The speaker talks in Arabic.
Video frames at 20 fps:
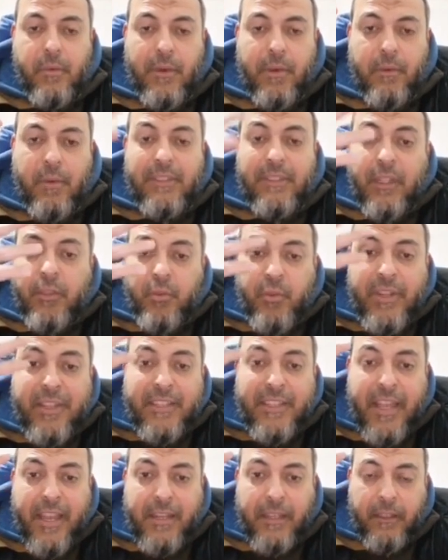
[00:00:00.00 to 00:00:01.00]
وأنت
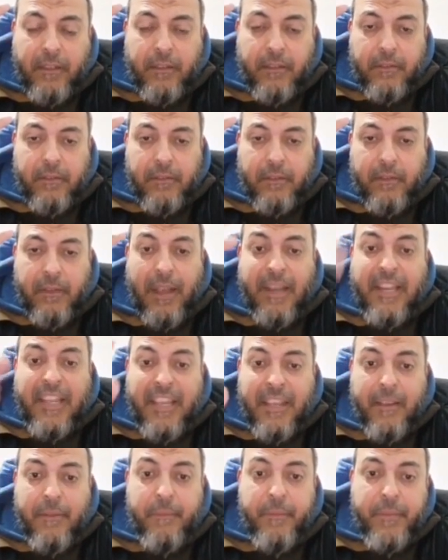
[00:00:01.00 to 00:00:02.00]
هتكون الجاني
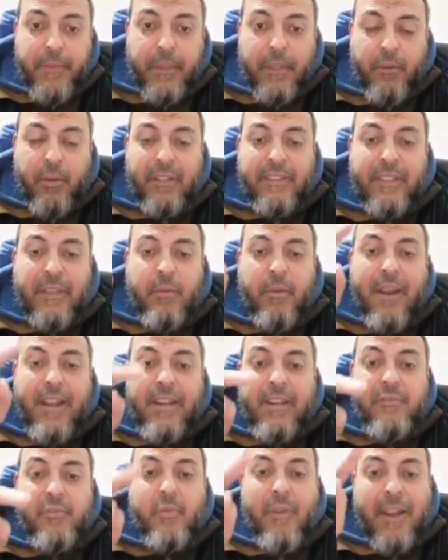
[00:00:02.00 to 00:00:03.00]
عليه
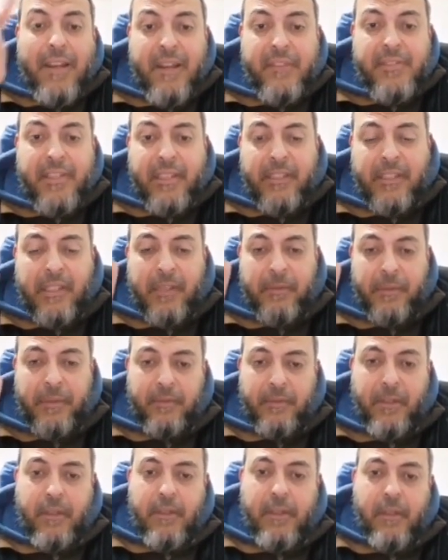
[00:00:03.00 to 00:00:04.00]
وعلى نفسه وعلى نفسك أنت
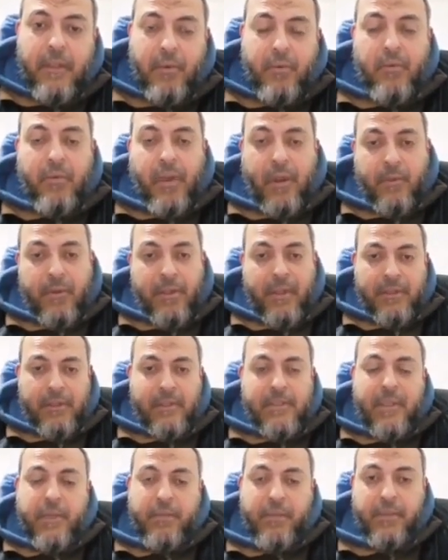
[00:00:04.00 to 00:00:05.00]
كمان أقول قولي
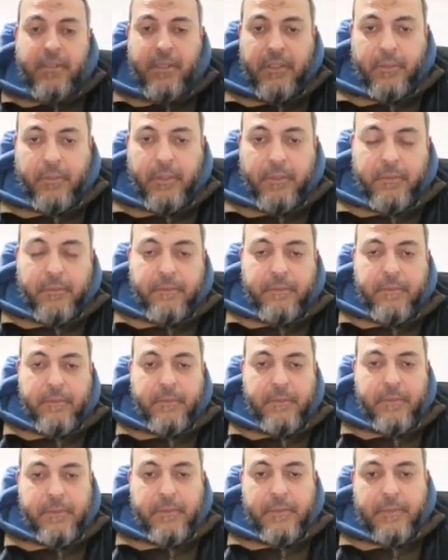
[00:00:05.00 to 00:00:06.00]
هذا أستغفر الله لي
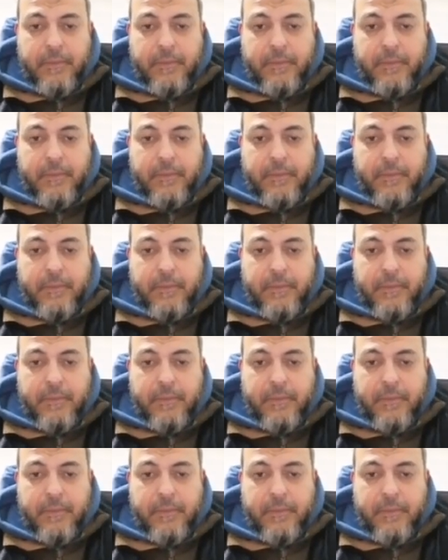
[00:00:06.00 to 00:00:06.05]
ولكم